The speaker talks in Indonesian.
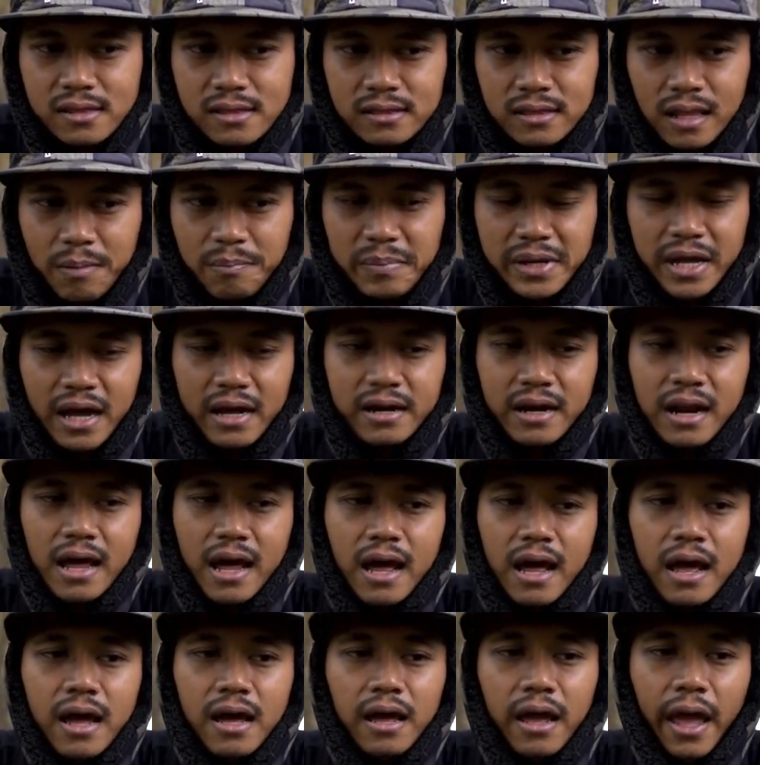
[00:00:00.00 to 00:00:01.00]
Tapi
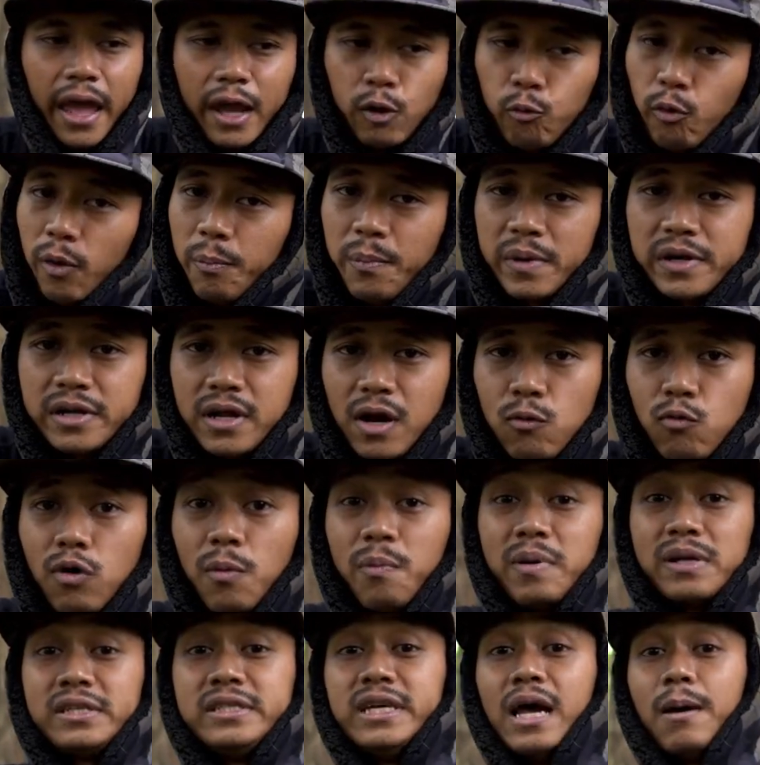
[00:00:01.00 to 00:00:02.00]
karena equipment yang gua
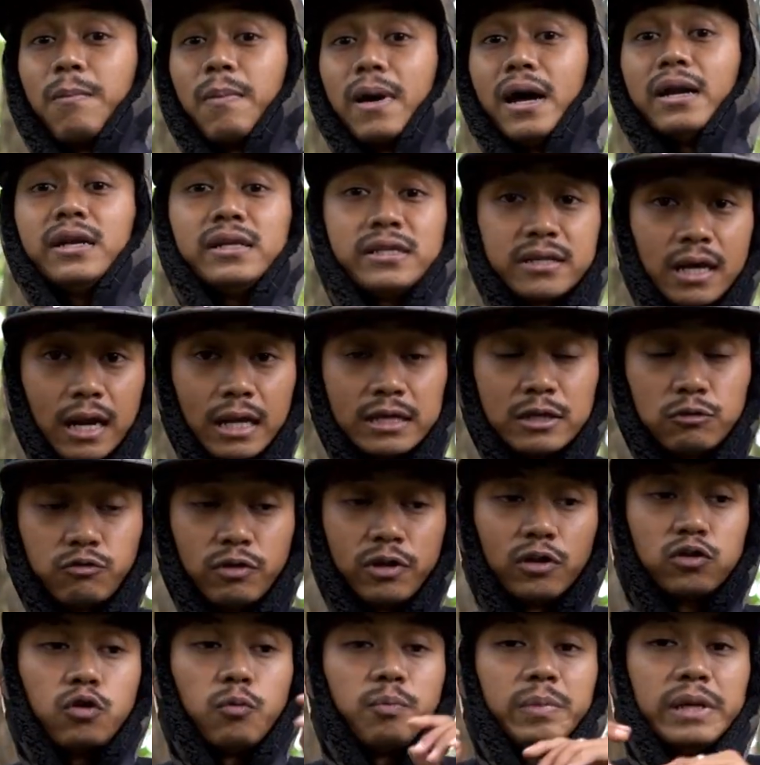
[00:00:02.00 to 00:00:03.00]
persiapkan, salah
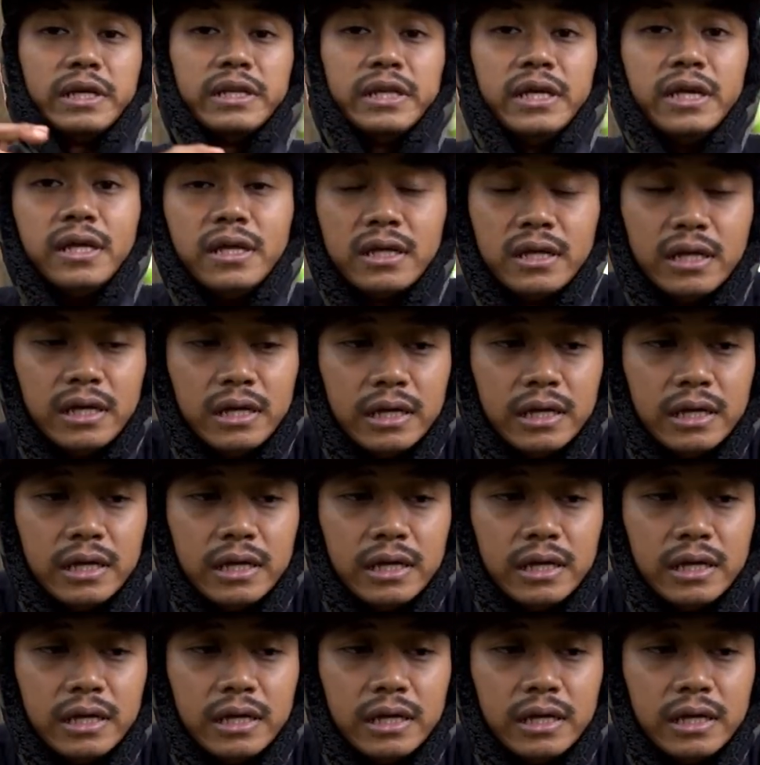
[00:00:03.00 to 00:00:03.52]
satunya topi ini,